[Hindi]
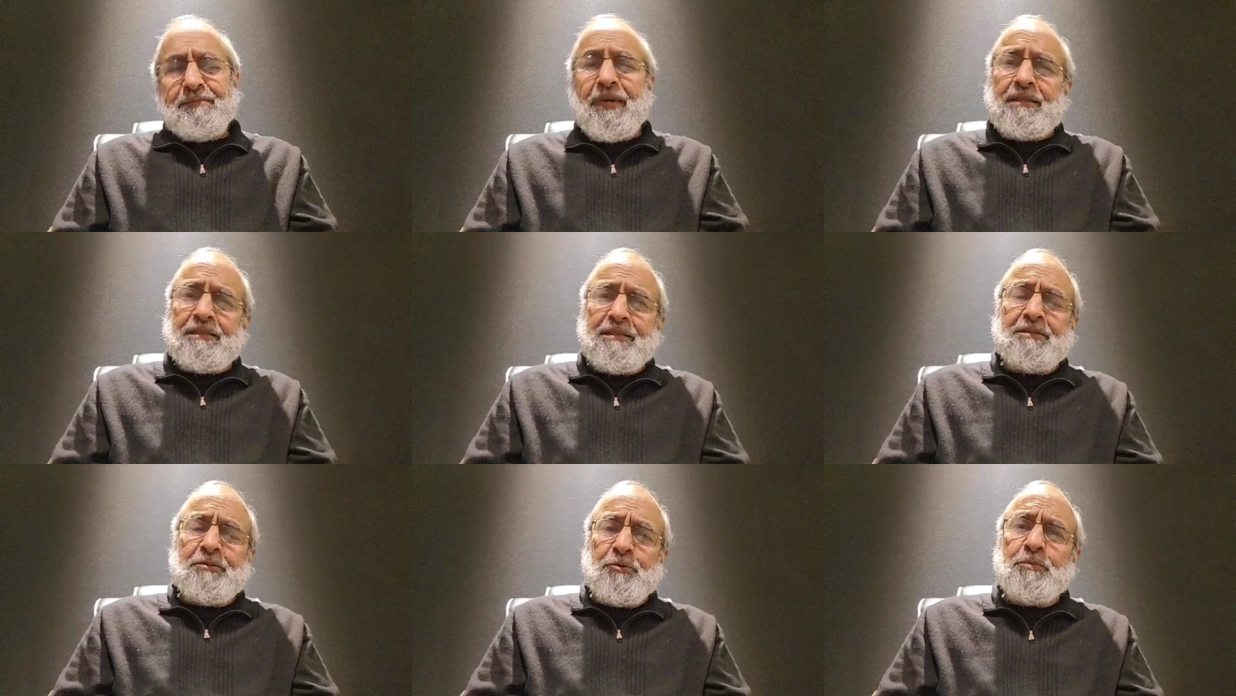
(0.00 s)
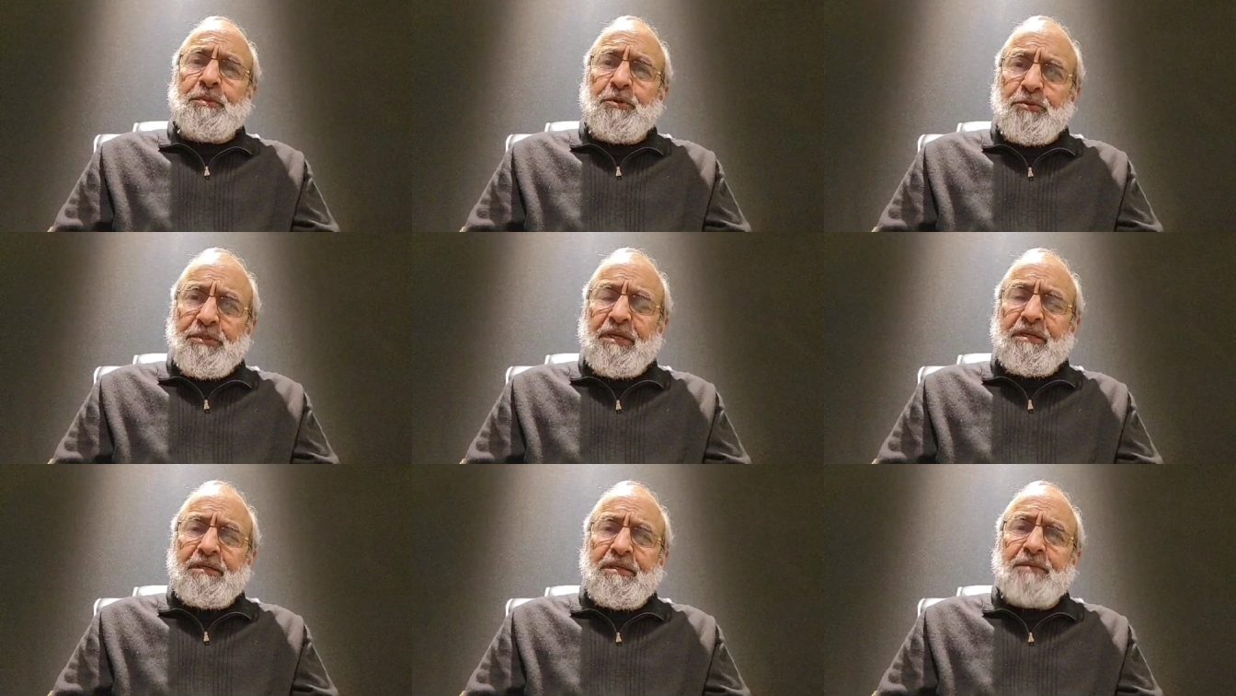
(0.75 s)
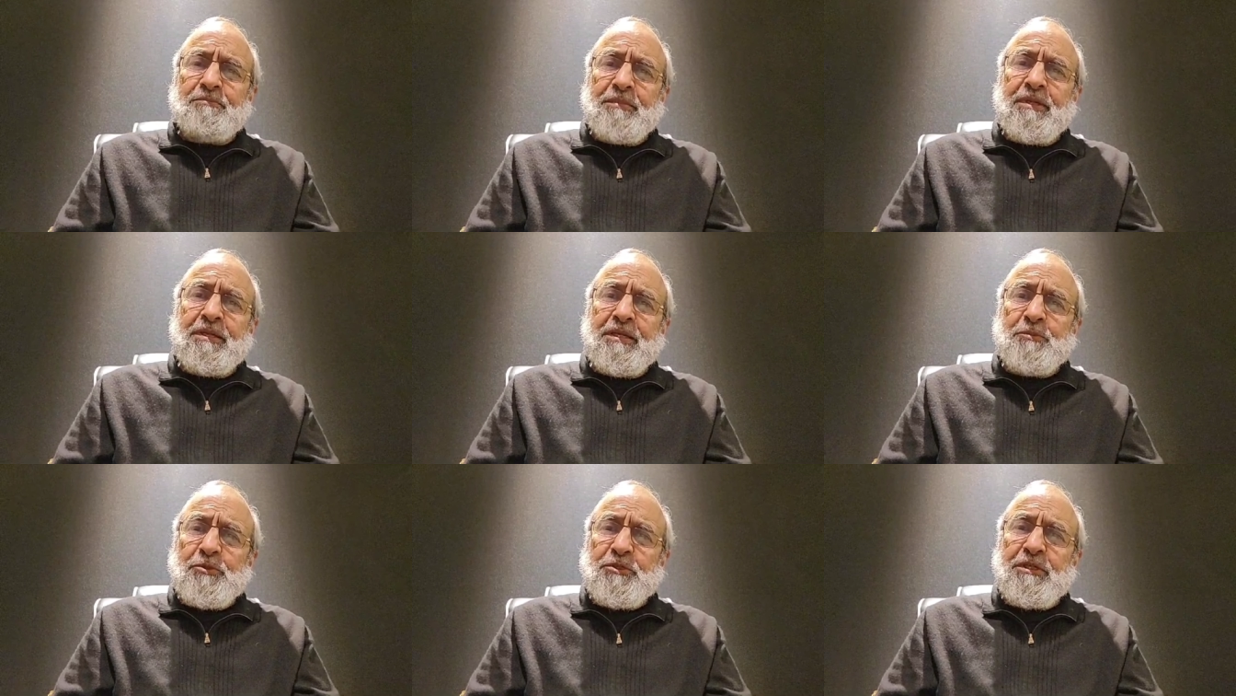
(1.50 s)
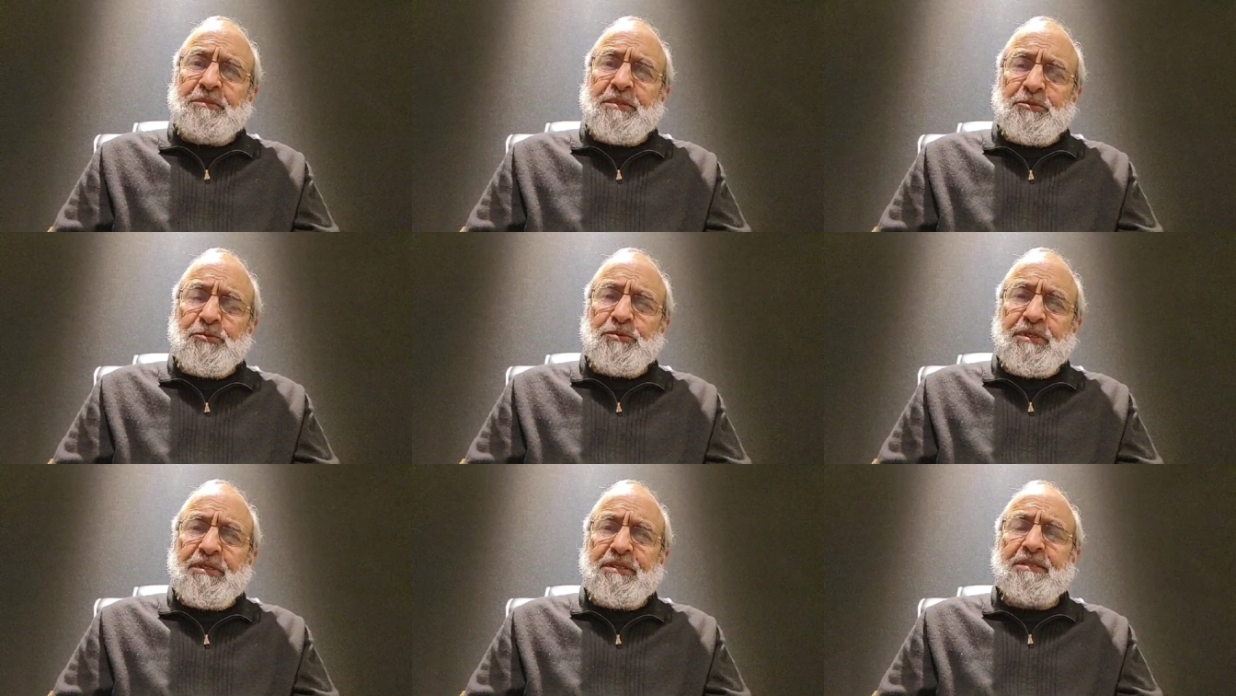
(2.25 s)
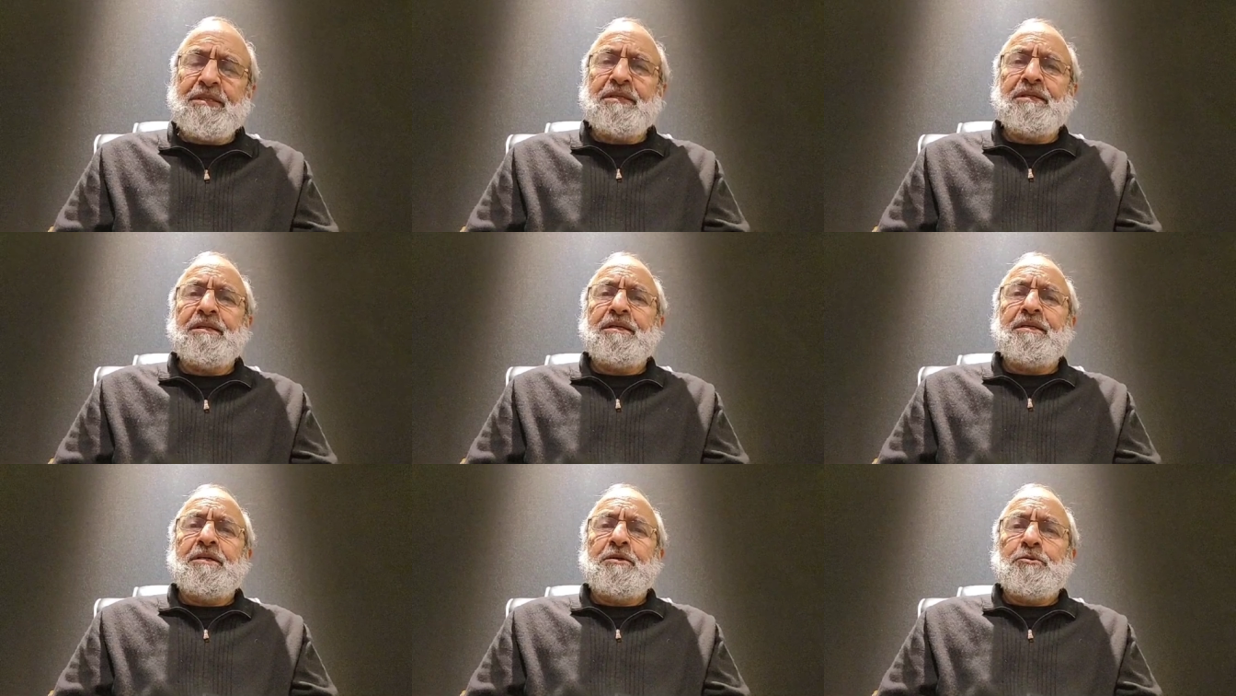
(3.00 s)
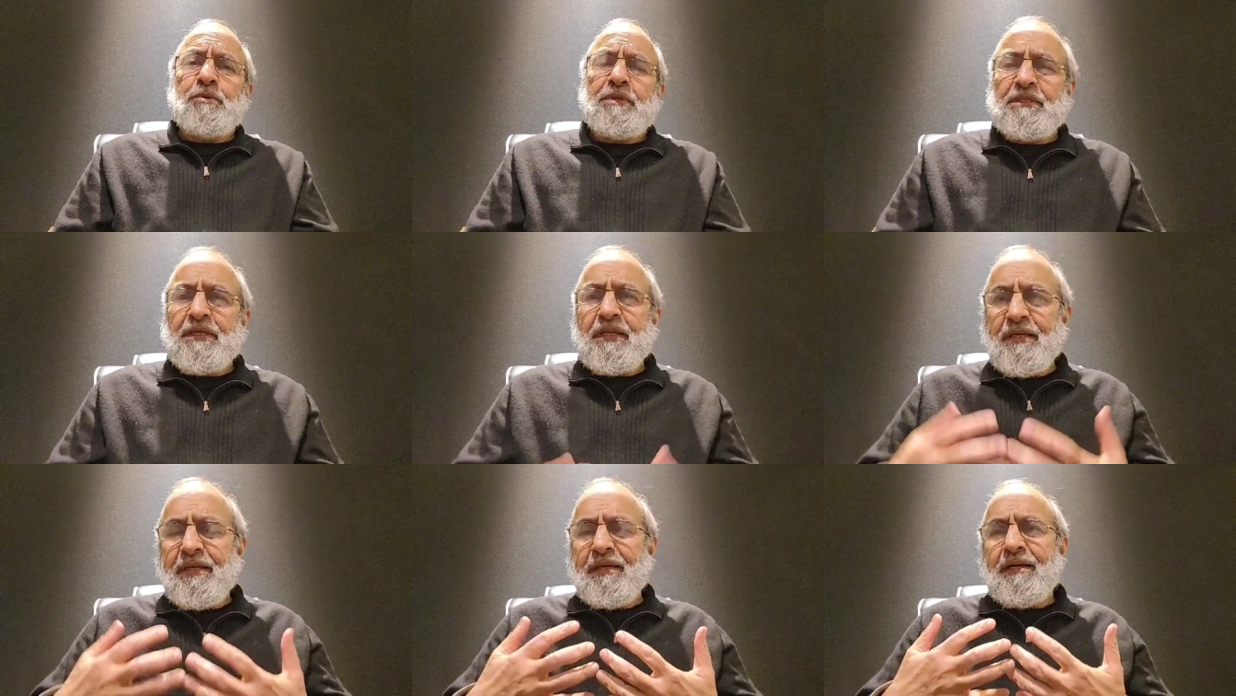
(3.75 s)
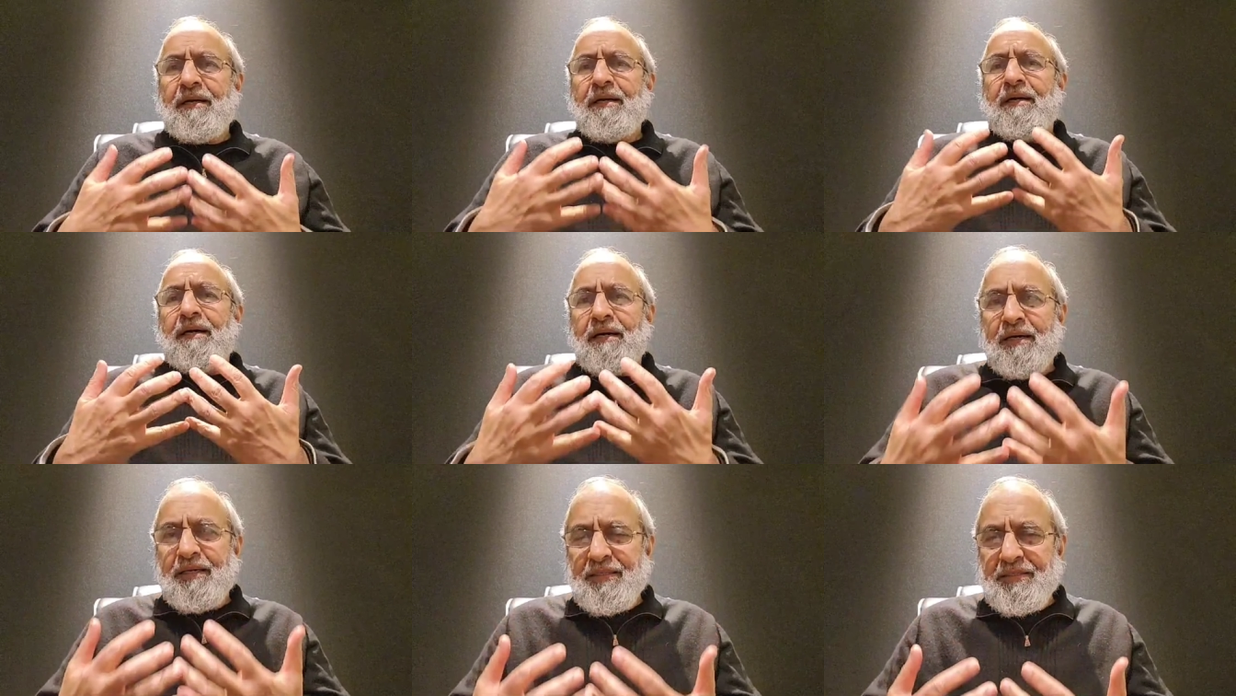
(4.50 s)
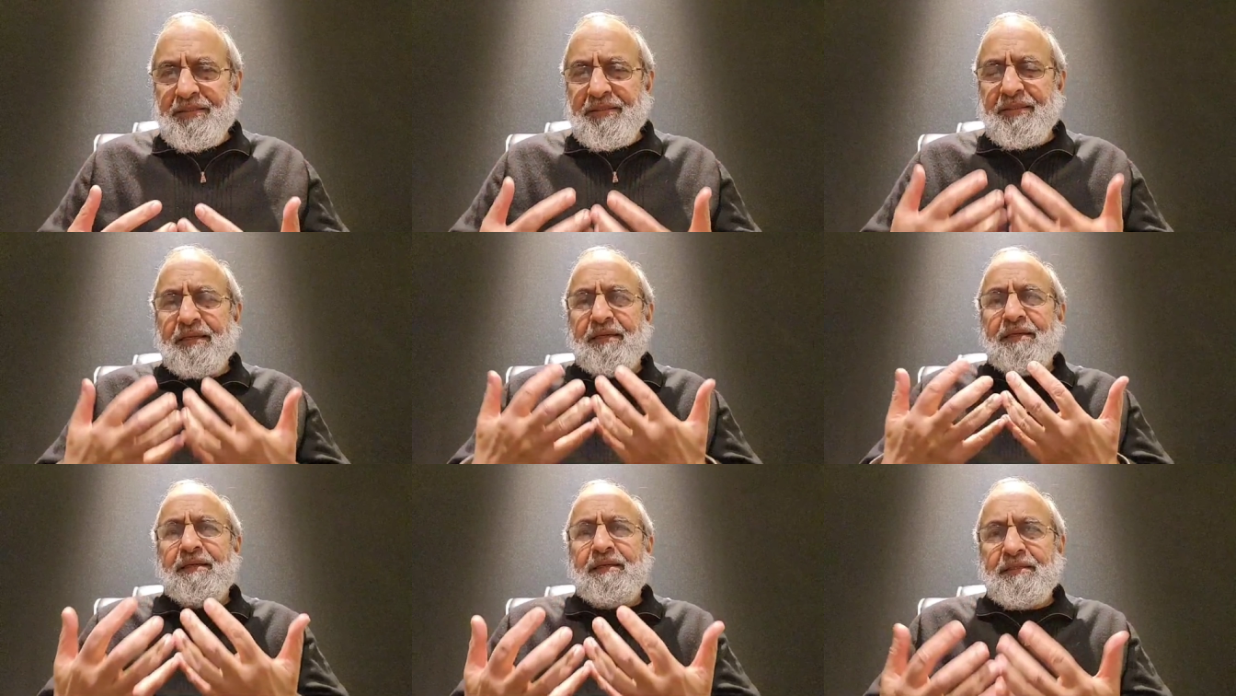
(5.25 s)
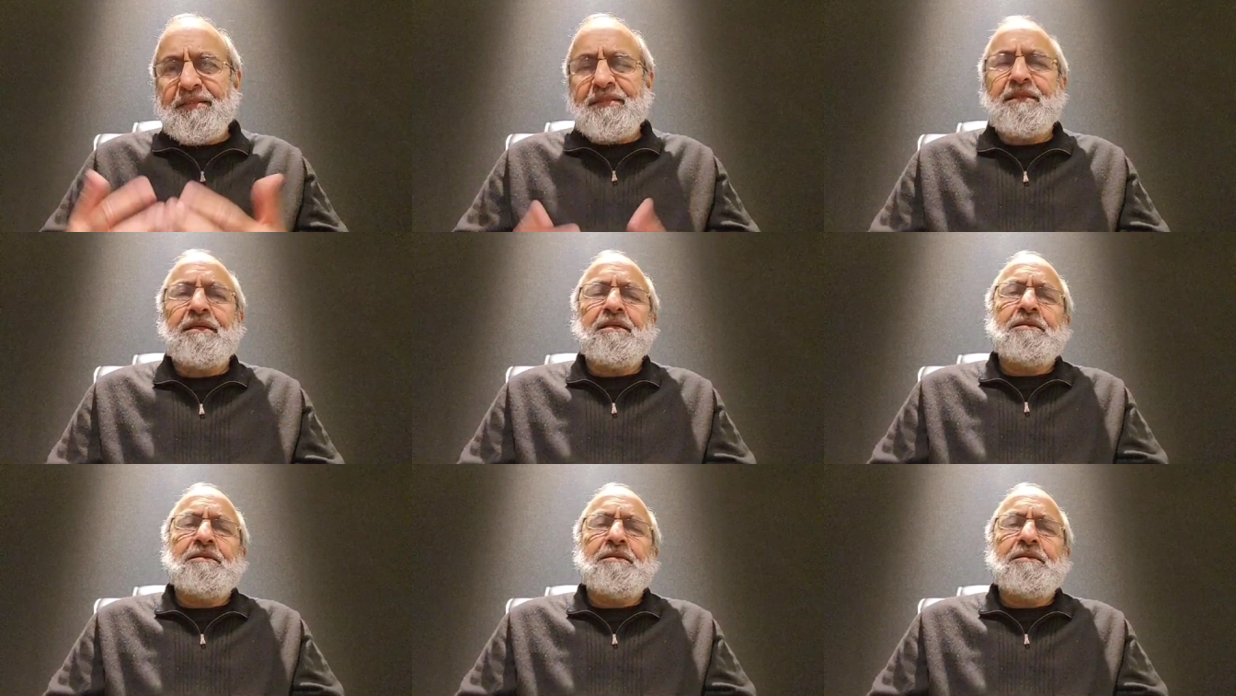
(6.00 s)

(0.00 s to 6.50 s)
बाद के दिनों में रोज़ा रखना अपने लिए मुश्किल महसूस करते थे तो अल्लाह ताला ने आहिस्ता आहिस्ता